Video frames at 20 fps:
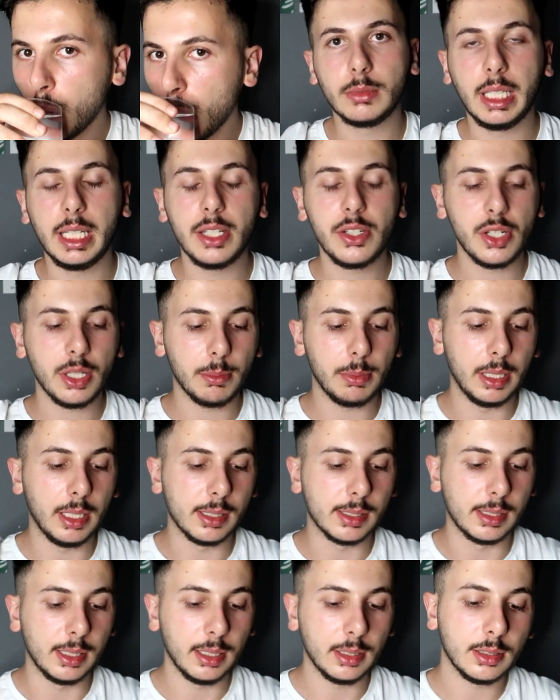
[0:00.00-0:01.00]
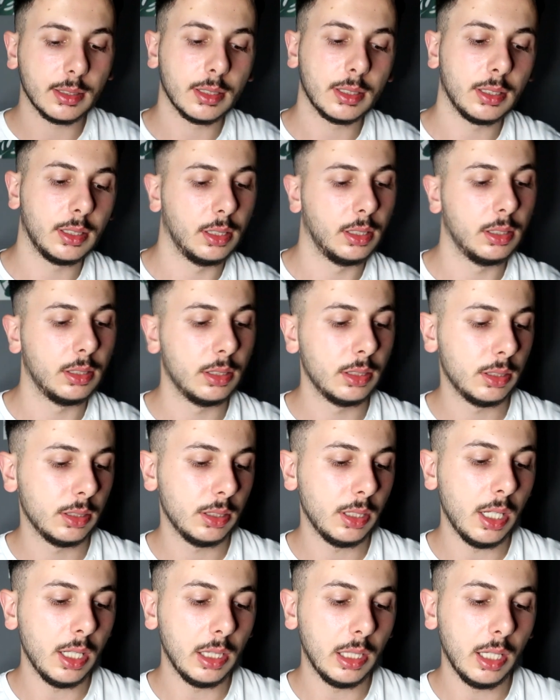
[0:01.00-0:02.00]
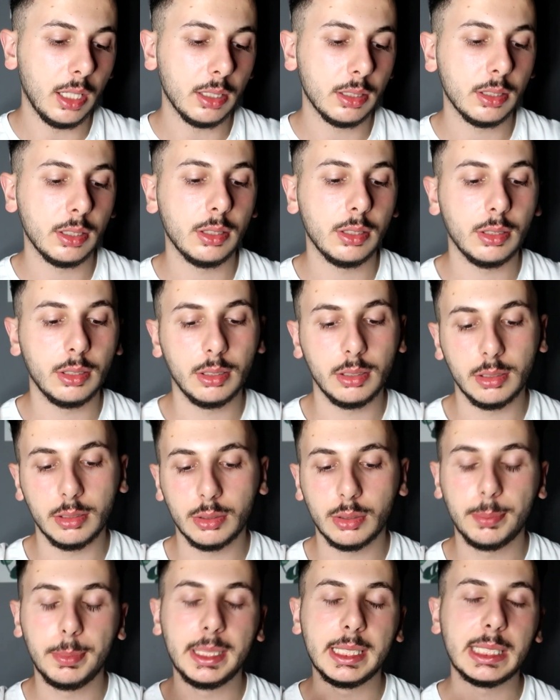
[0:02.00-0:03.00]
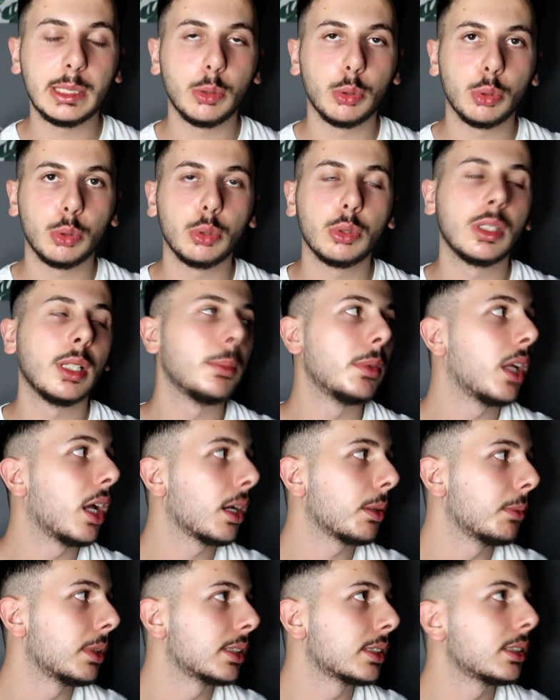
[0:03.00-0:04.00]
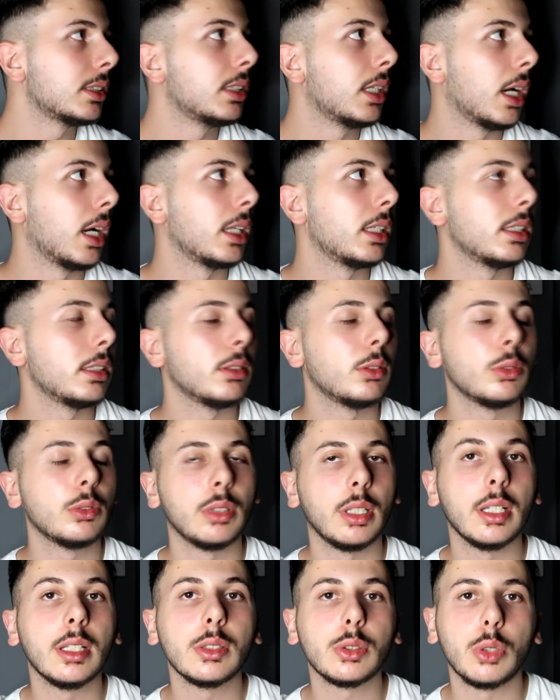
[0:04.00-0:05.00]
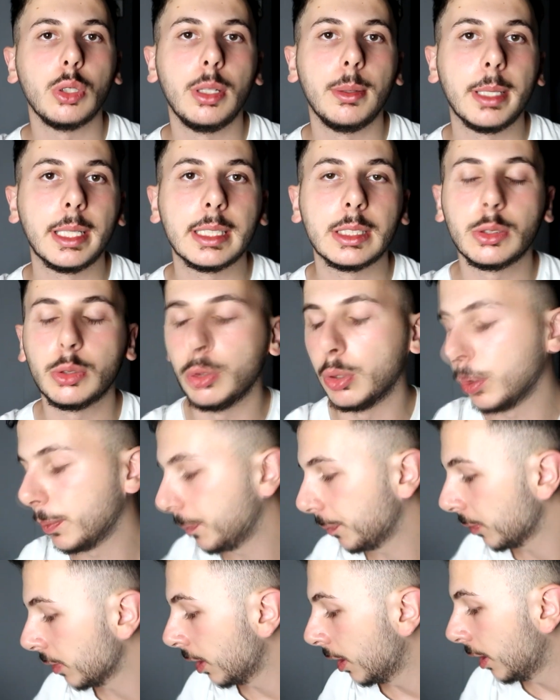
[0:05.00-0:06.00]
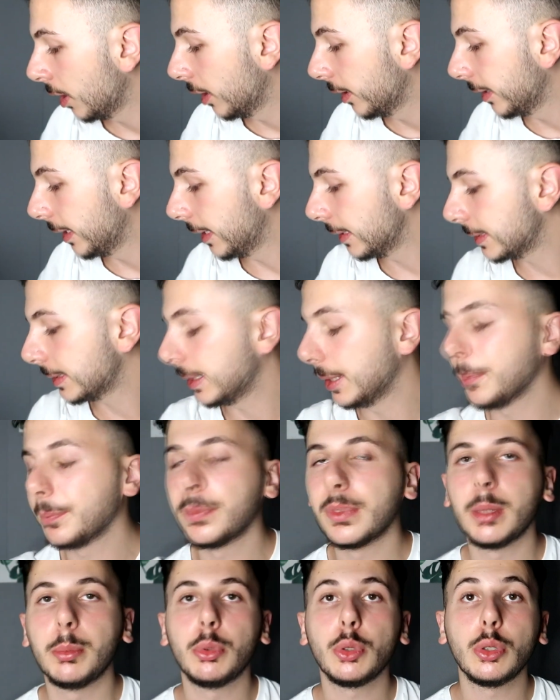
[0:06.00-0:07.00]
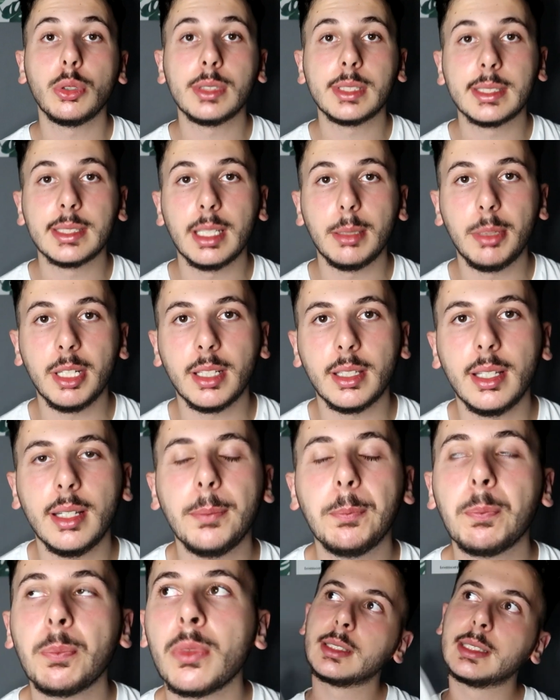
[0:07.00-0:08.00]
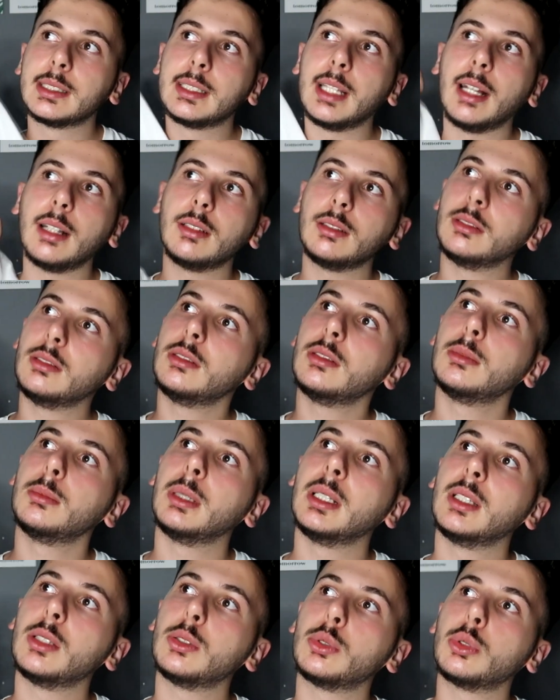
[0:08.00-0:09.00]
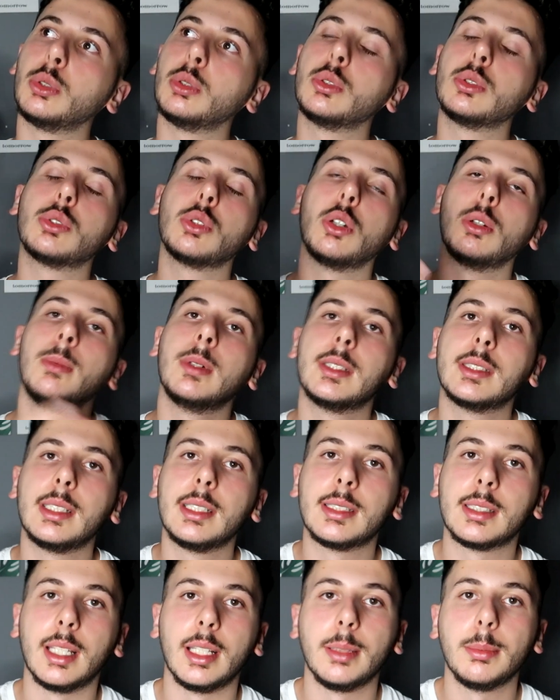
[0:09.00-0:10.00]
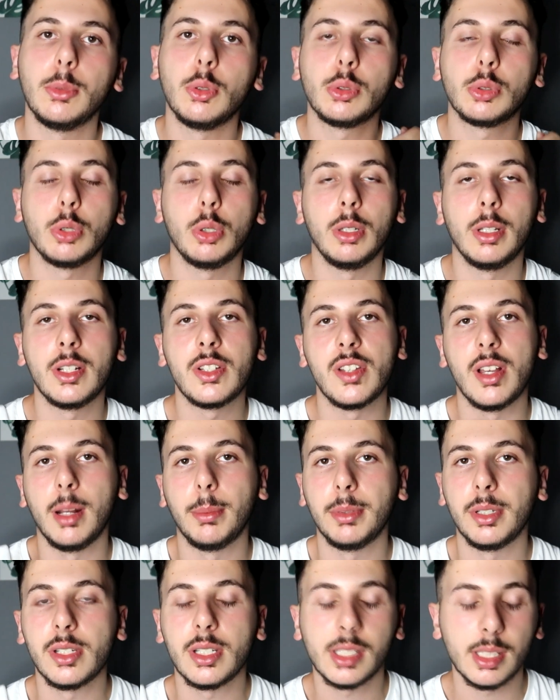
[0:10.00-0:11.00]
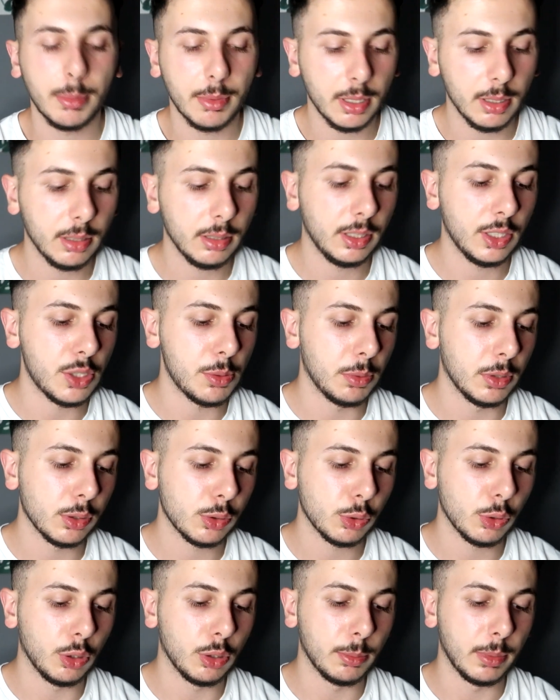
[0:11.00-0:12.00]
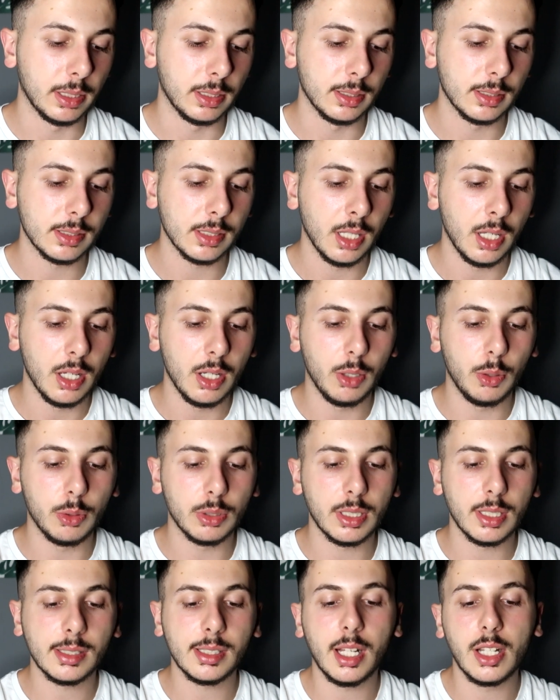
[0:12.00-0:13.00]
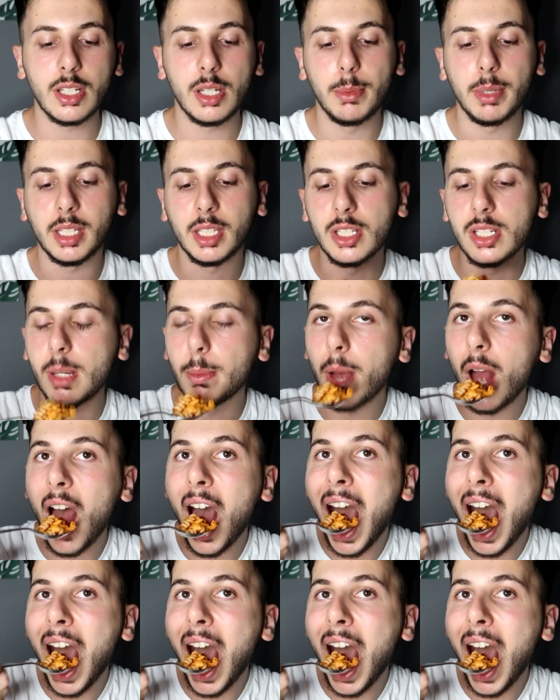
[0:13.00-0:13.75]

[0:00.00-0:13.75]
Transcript: değişik bir lezzet. Ee, Allah bizi susuzda bırakmasın yani. Onu da söylemek istiyorum. Neyse, bugün sizinle birlikte sizden bana soru sormanızı istedim. O soruları cevaplayacağız ama hiçbiriniz sormadınız. O yüzden sadece yemek yiyeceğim.